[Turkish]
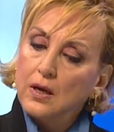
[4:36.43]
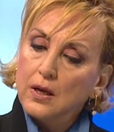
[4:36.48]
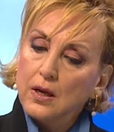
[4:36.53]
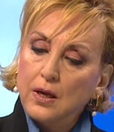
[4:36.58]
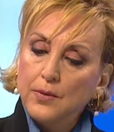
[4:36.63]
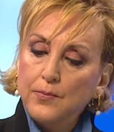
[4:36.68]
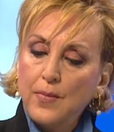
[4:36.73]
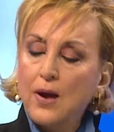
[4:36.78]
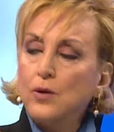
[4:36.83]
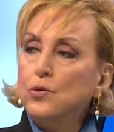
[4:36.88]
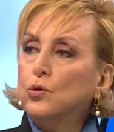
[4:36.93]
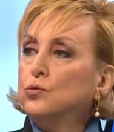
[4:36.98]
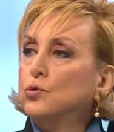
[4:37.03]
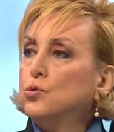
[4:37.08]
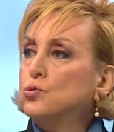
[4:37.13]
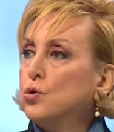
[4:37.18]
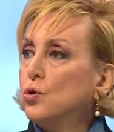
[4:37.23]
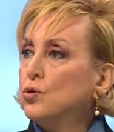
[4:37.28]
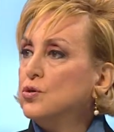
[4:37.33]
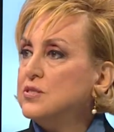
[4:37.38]
E, ben onu
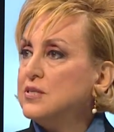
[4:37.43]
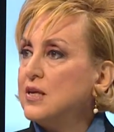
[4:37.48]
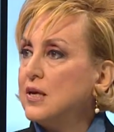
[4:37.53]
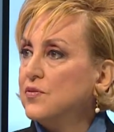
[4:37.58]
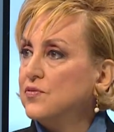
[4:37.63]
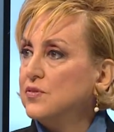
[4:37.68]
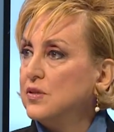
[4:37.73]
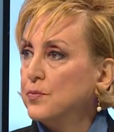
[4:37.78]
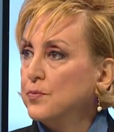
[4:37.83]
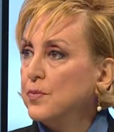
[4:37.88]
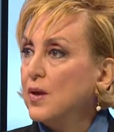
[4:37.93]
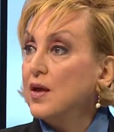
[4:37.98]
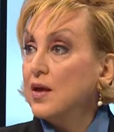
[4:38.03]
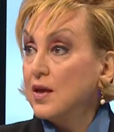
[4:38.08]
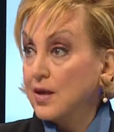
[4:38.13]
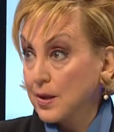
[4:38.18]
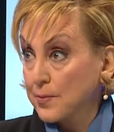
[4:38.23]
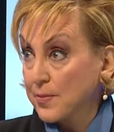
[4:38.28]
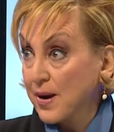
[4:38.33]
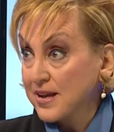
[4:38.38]
çok sevdim.
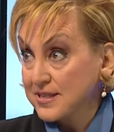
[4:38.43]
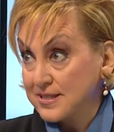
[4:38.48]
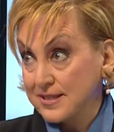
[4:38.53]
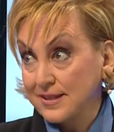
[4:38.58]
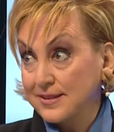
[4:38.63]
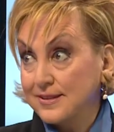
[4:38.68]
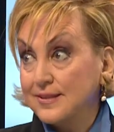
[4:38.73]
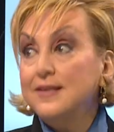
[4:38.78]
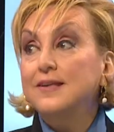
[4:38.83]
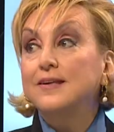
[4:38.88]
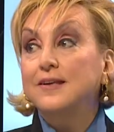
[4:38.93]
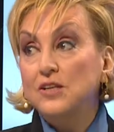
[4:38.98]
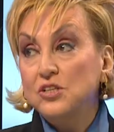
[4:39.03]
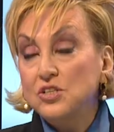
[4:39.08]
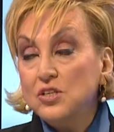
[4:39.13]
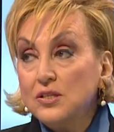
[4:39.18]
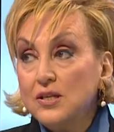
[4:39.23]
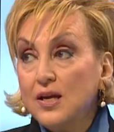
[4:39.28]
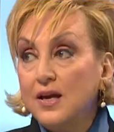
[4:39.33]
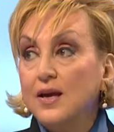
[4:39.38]
E, bahsettiği
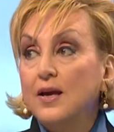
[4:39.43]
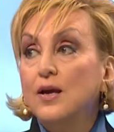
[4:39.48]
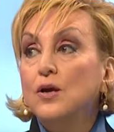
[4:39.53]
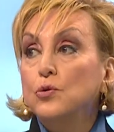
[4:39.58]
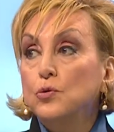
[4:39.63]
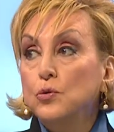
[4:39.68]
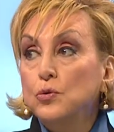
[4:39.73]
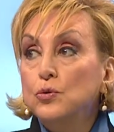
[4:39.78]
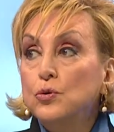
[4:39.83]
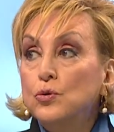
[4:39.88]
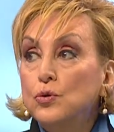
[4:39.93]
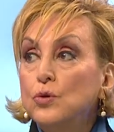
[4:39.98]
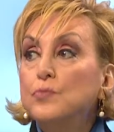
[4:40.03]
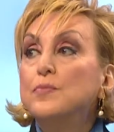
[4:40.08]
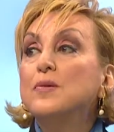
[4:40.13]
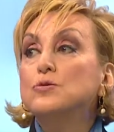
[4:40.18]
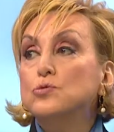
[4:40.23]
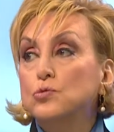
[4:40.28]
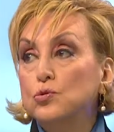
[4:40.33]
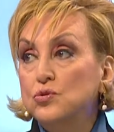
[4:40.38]
kişi de ünlü
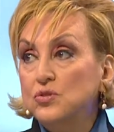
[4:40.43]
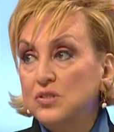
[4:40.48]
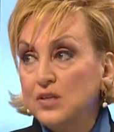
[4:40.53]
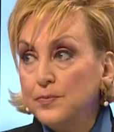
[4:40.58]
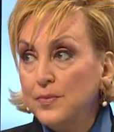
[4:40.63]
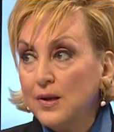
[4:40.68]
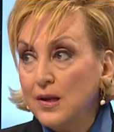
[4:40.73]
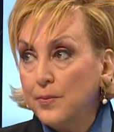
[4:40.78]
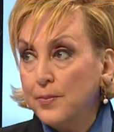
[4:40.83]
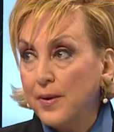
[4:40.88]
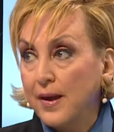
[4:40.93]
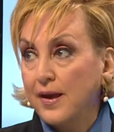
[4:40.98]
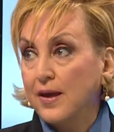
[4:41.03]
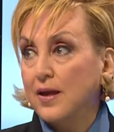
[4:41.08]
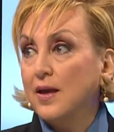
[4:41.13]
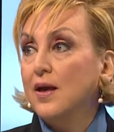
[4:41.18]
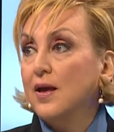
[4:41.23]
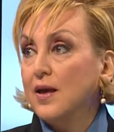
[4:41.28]
Mesut Cemil Bey.